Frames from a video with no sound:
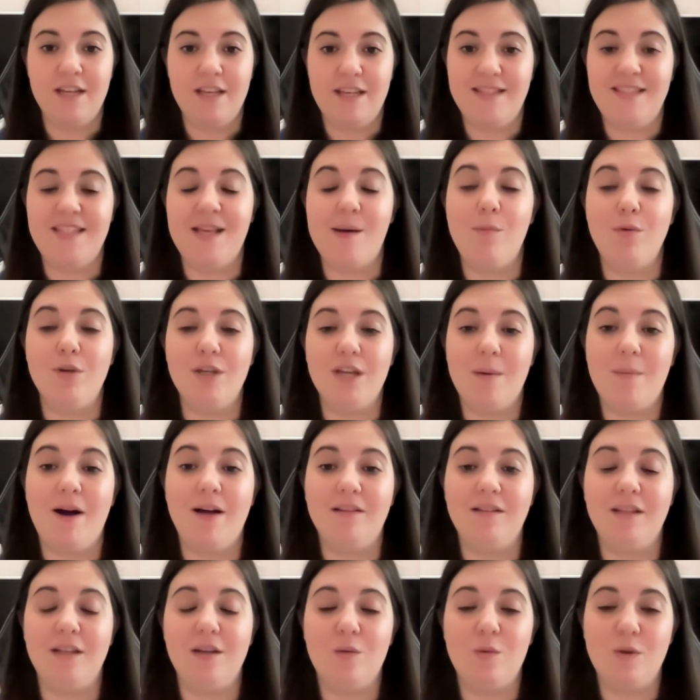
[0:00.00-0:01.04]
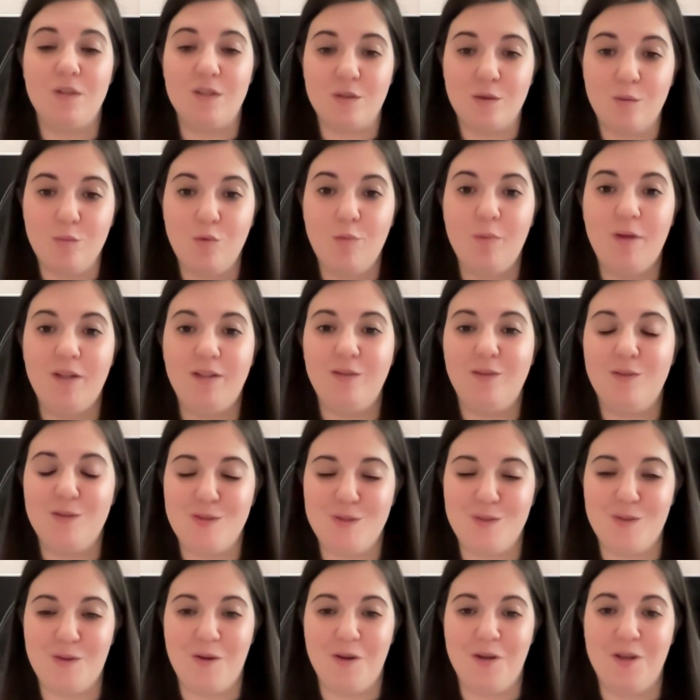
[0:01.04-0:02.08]
che siamo chiamate in questo momento
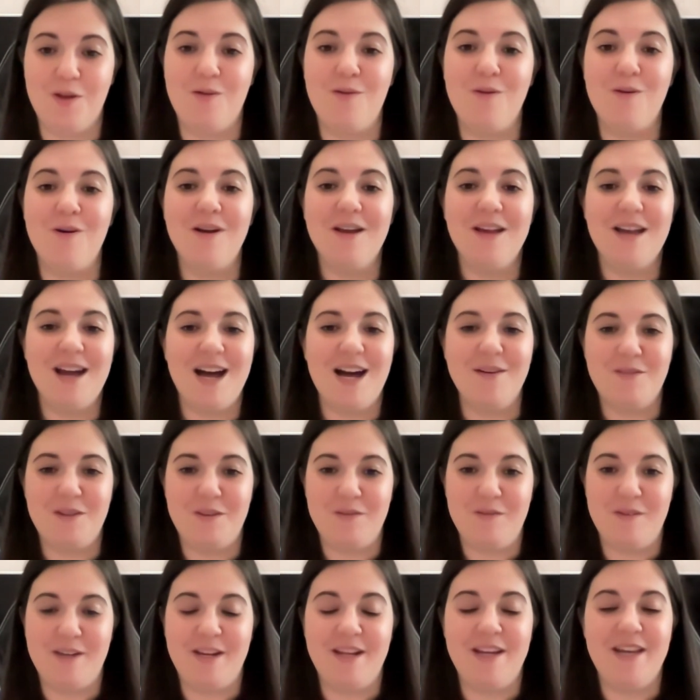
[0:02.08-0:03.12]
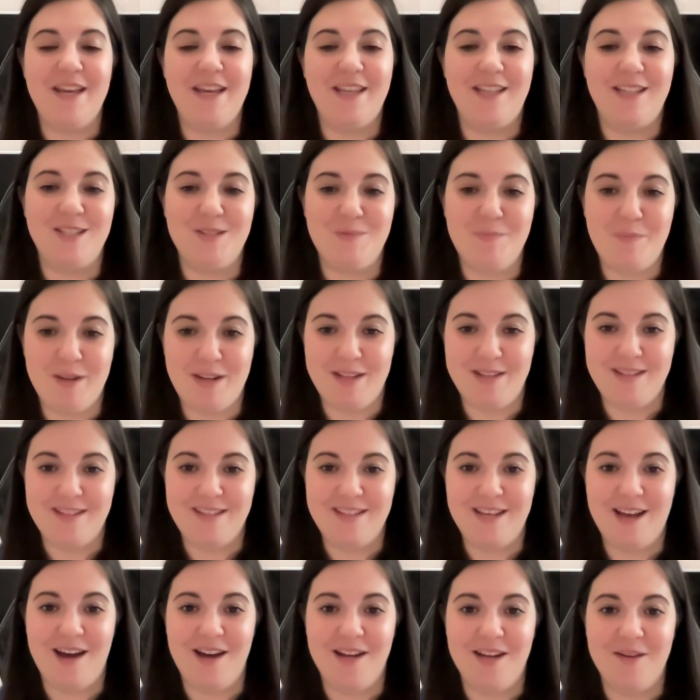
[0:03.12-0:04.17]
storico a vivere ed
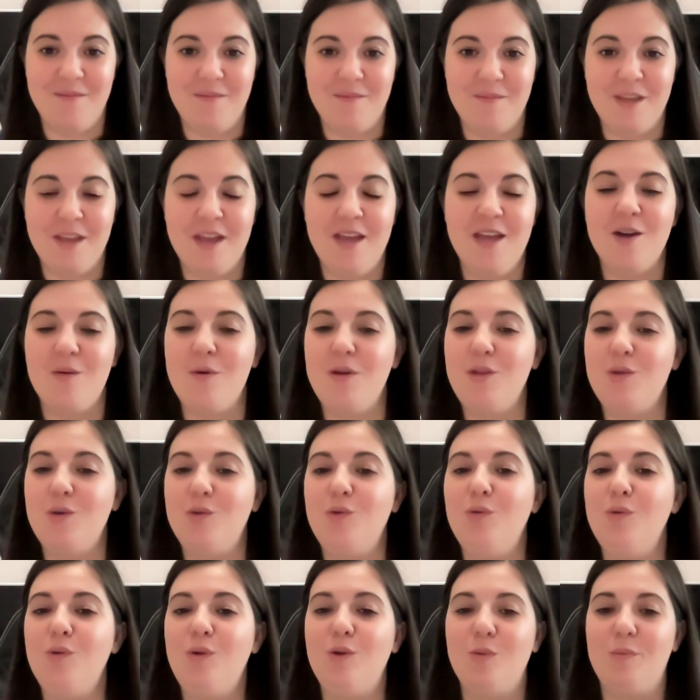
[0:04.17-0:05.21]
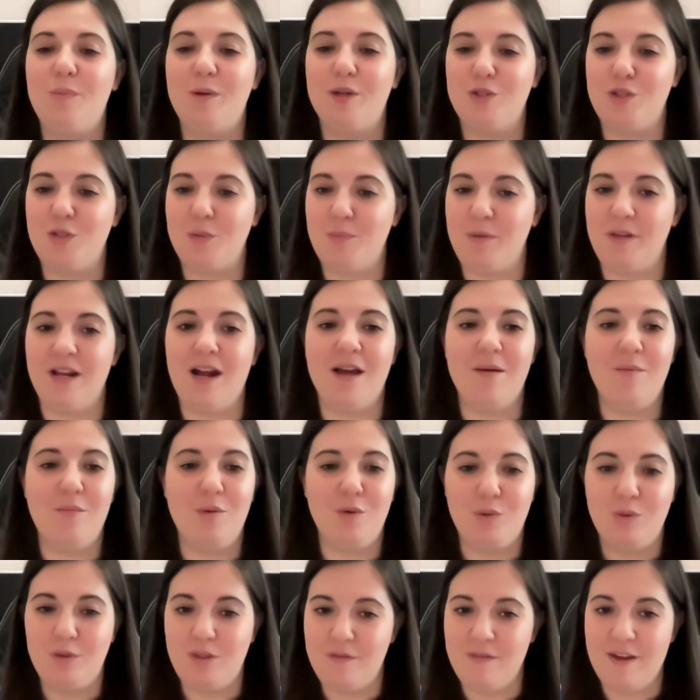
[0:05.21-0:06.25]
esperienziare. Quindi ognuno lo percepirà in
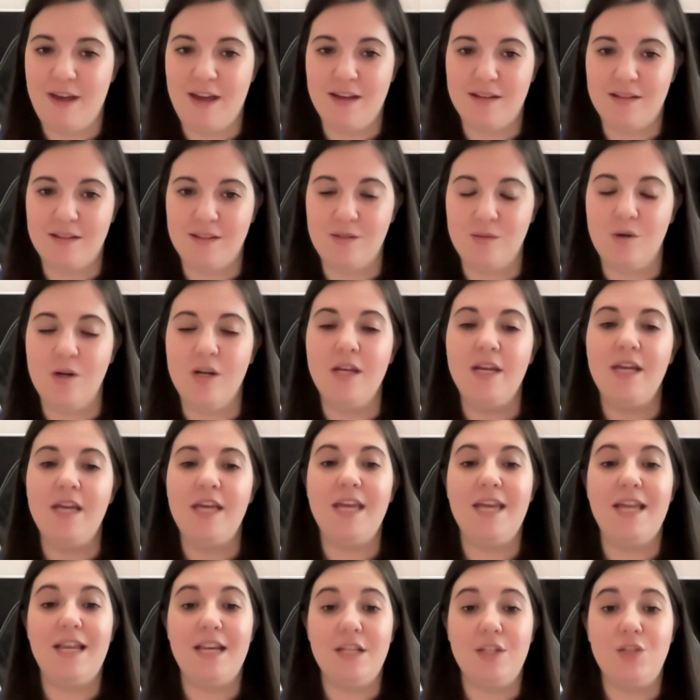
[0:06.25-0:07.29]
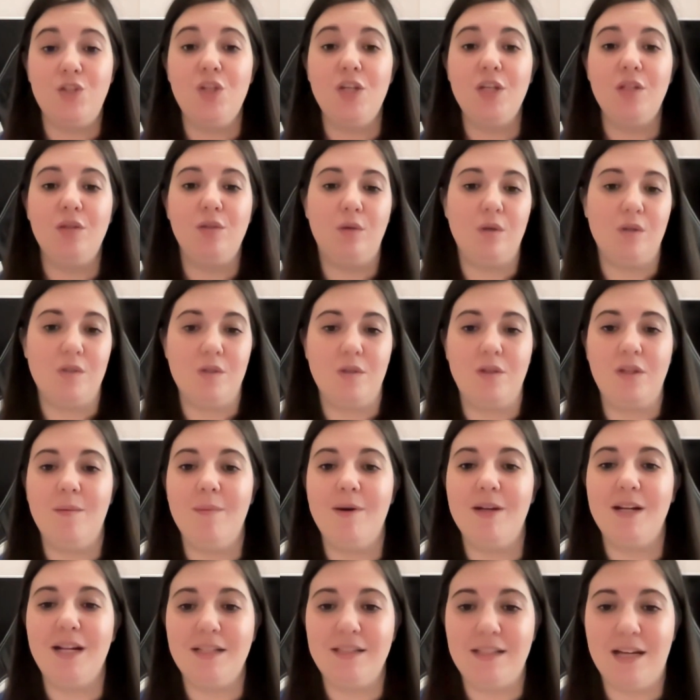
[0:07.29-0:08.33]
modo diverso e leggendo il nostro
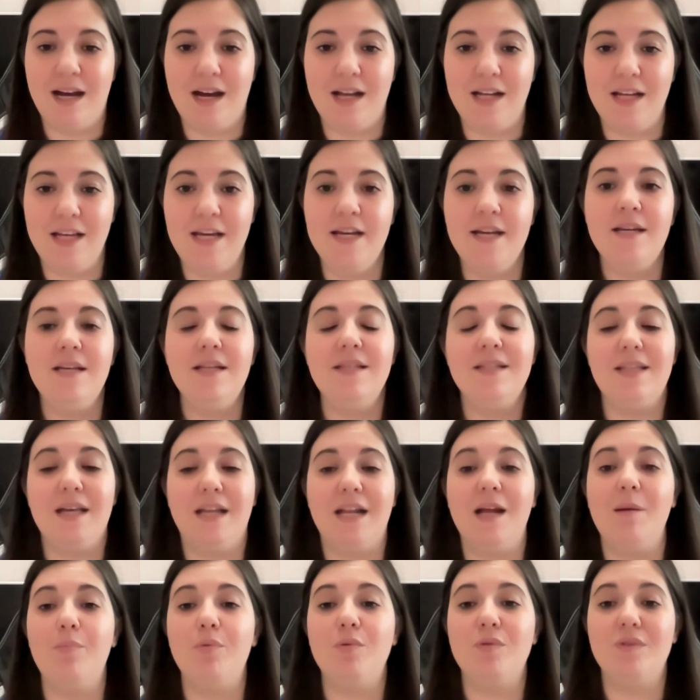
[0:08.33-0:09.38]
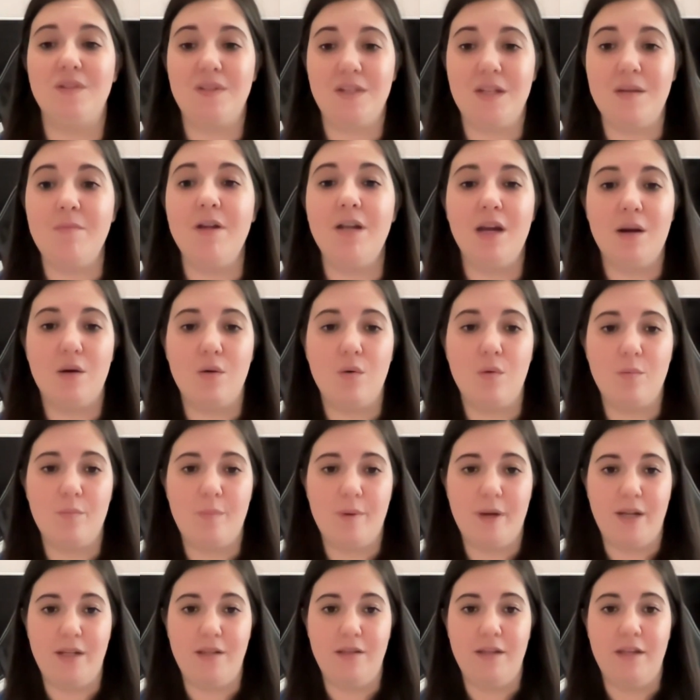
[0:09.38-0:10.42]
tema natale sarà possibile
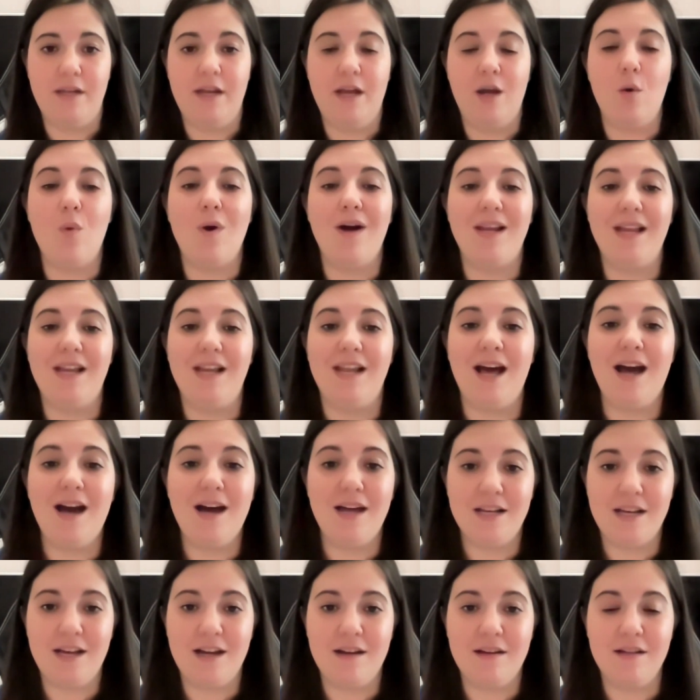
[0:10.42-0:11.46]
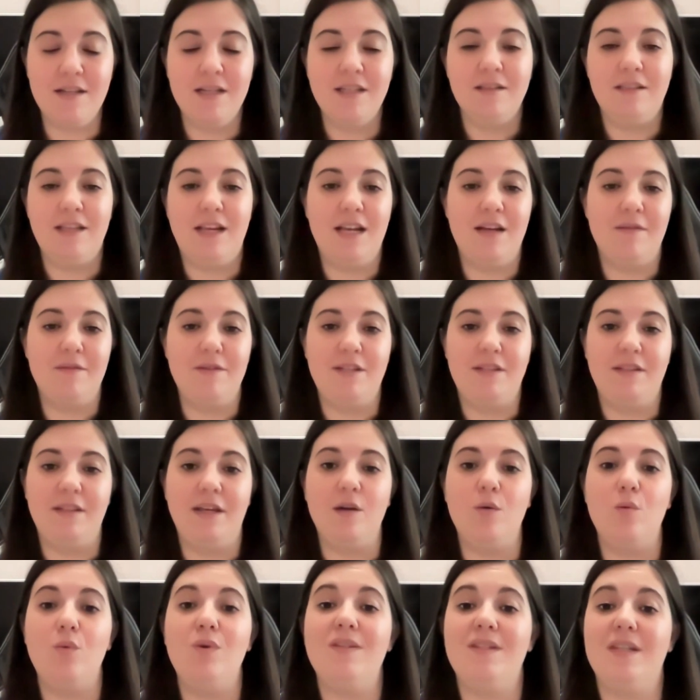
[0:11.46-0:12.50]
comprendere qual è l'area della vita
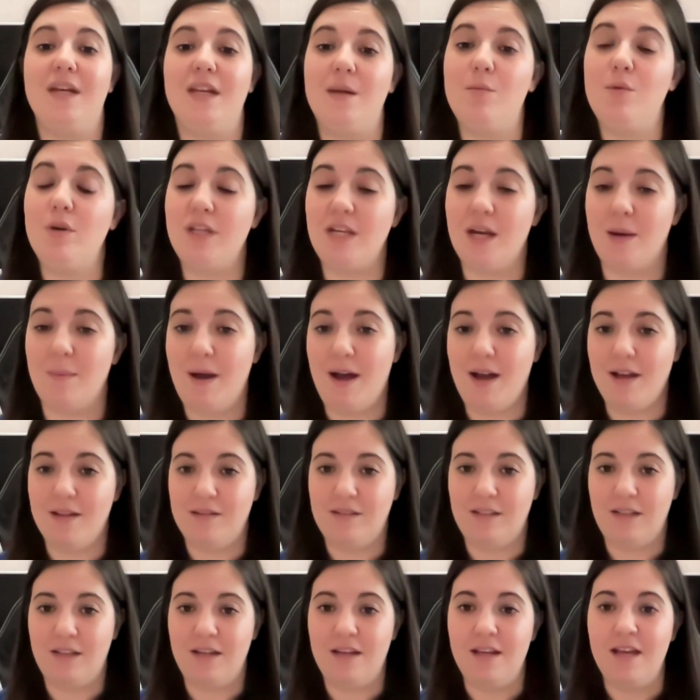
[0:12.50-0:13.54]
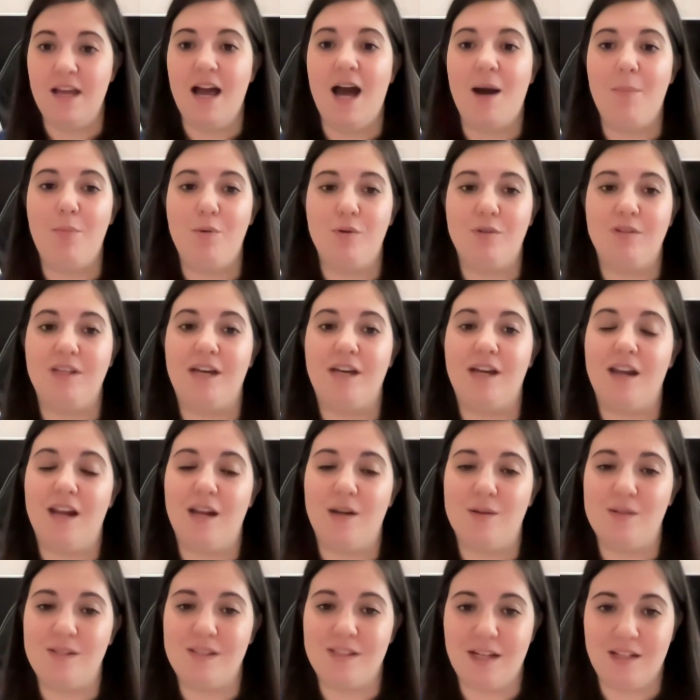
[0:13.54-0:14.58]
in cui saremo chiamate a portare la
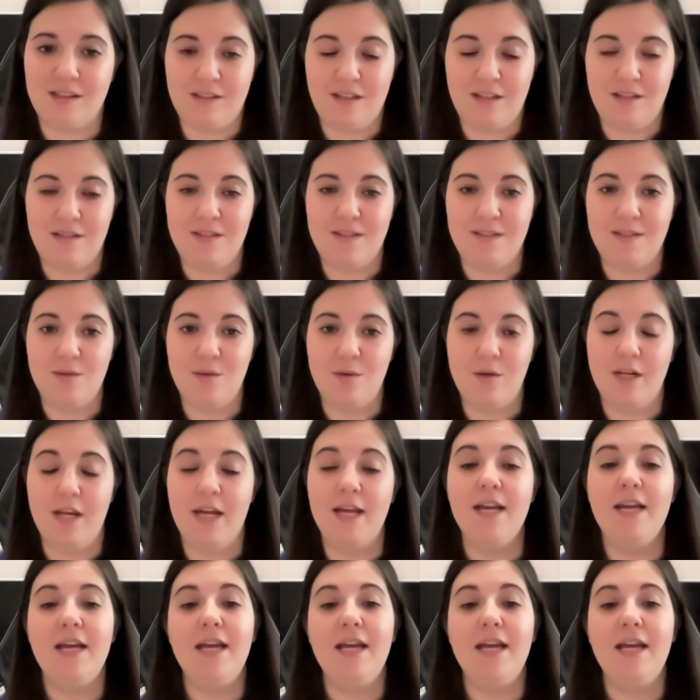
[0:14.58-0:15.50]
nostra attenzione